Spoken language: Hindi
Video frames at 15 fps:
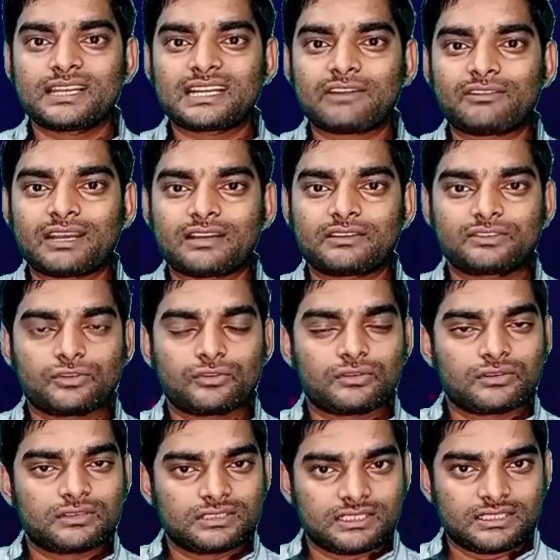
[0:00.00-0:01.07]
उस तरीका वाला जो
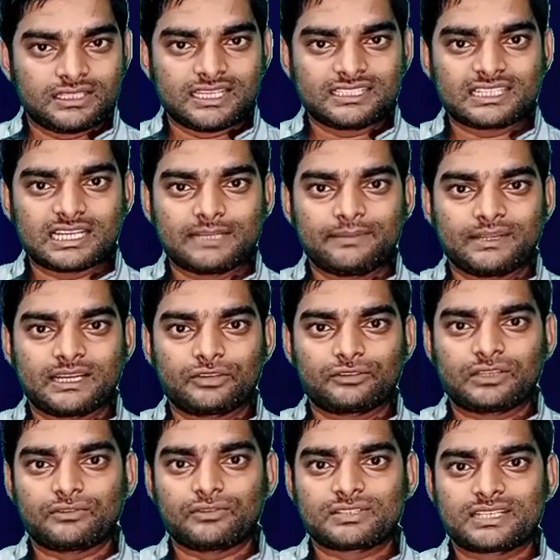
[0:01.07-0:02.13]
डेथ सर्टिफिकेट
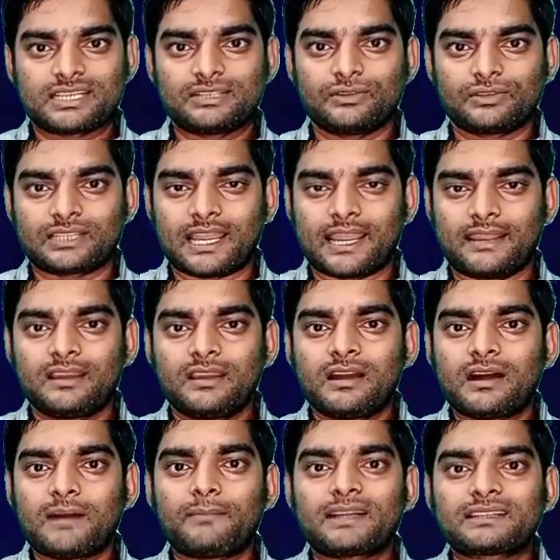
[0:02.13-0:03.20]
होता है वो सही होता है
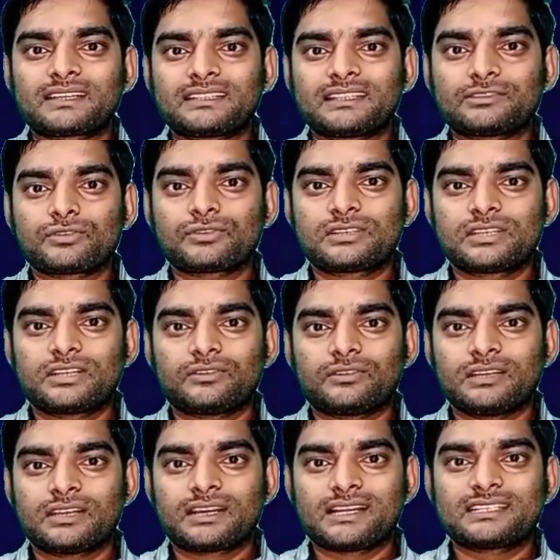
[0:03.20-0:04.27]
अब बात करते हैं जो
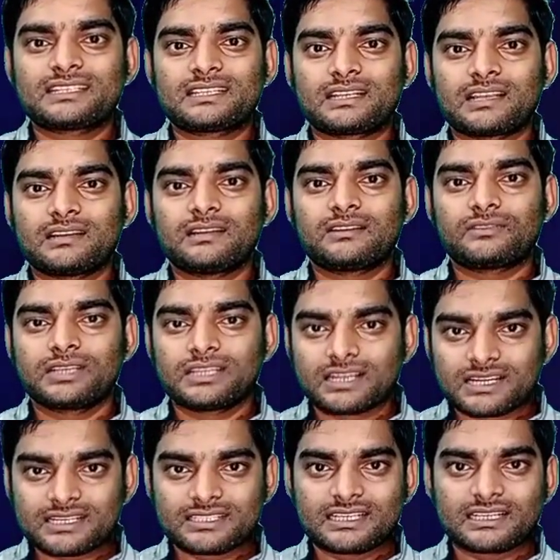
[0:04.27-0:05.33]
जीरो इक्कीस
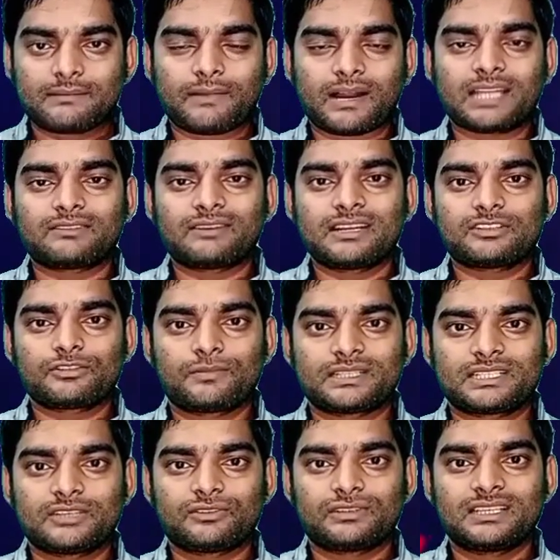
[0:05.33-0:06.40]
इक्कीस दिन के बाद वाले जो
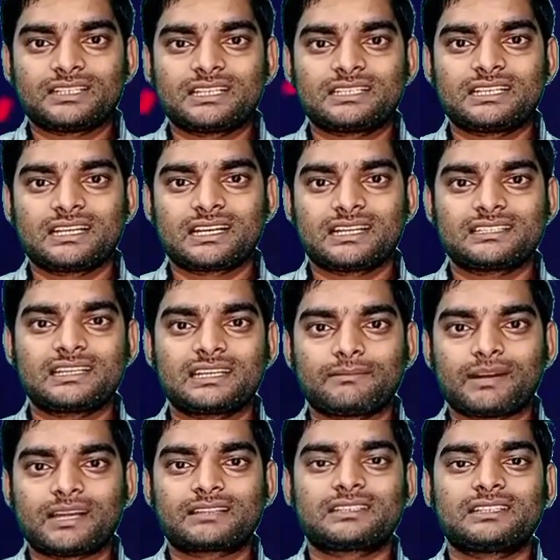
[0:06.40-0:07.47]
बच्चे होते हैं जैसे इक्कीस दिन
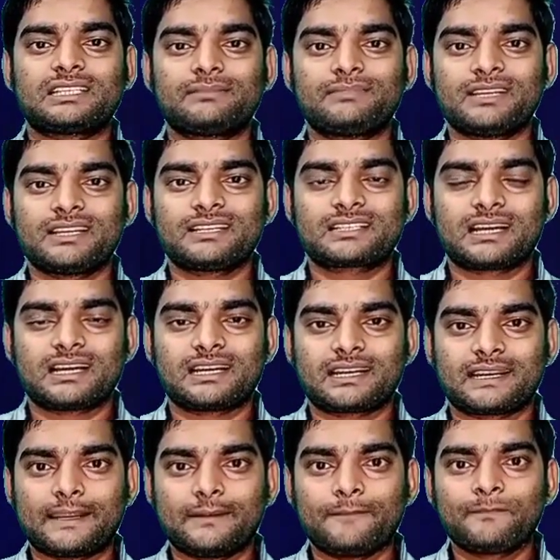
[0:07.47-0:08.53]
के बाद किसी भी एज का
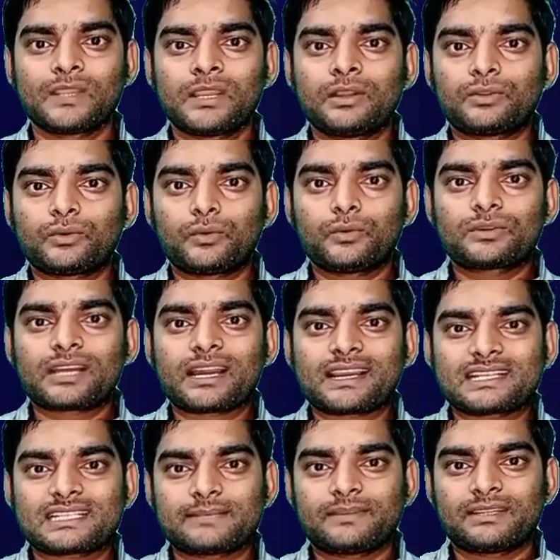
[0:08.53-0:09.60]
अगर है तो उनका
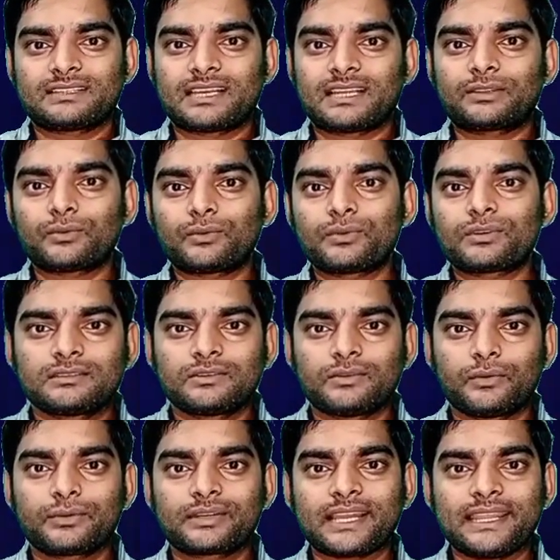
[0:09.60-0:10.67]
कैसे बनता है तो उनका
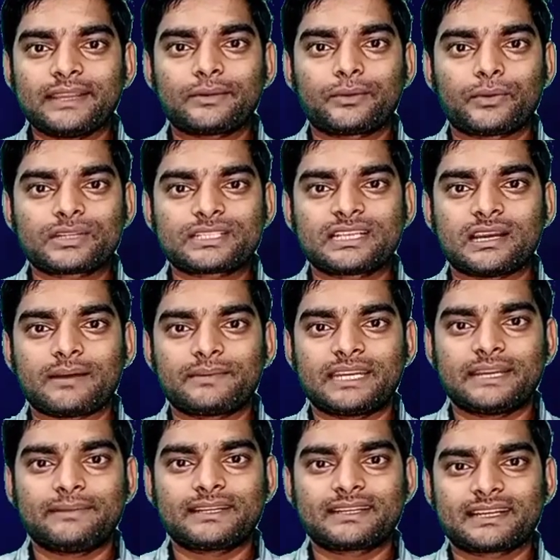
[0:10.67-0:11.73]
उनका एक कोर्ट से
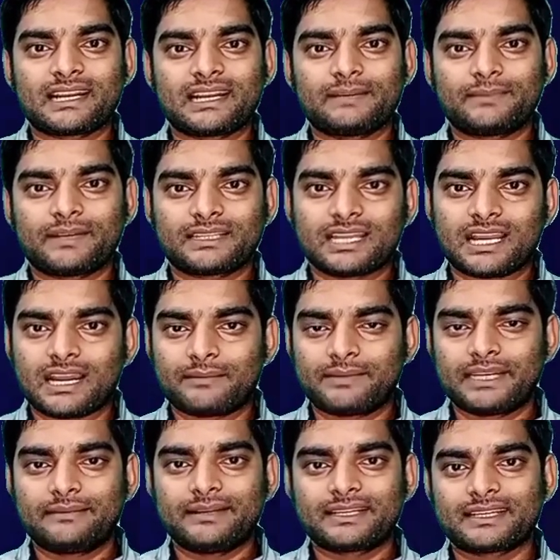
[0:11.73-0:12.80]
अपडेबिट कराने पड़ता है
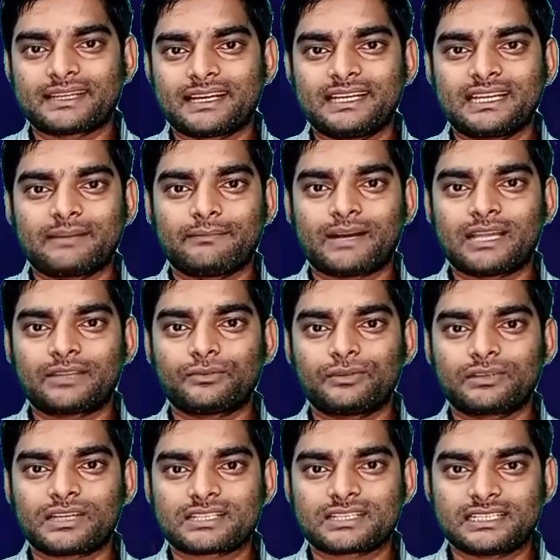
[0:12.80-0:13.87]
अपडेबिट कराने के बाद
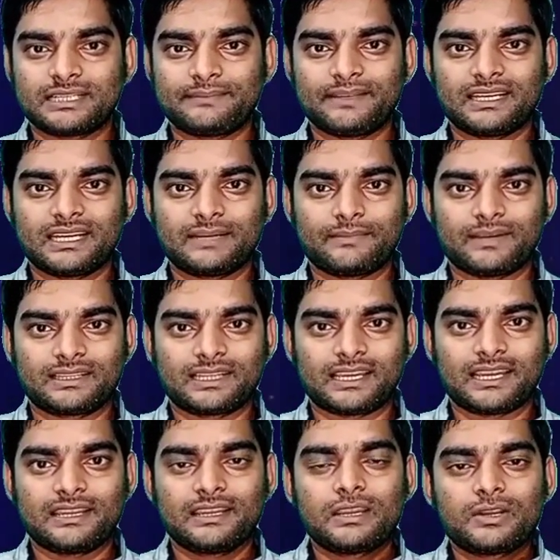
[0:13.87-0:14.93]
उनका सर्टिफिकेट
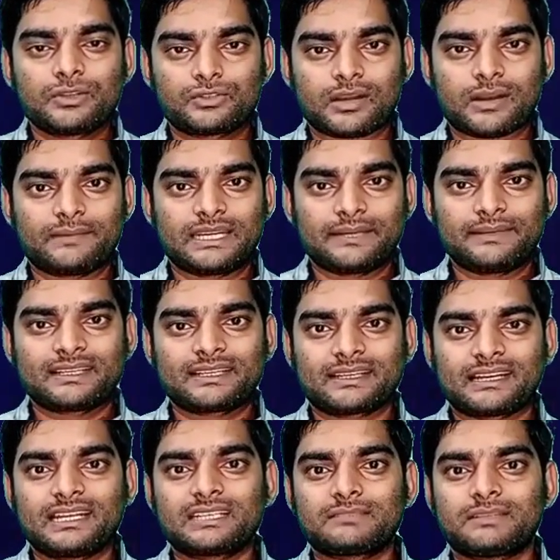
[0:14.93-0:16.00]
बनता है जो अपडेबिट
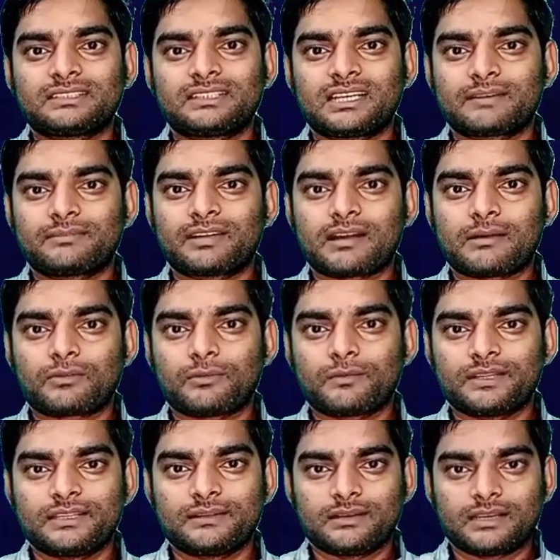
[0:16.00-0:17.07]
कराने के बाद लगभग आपको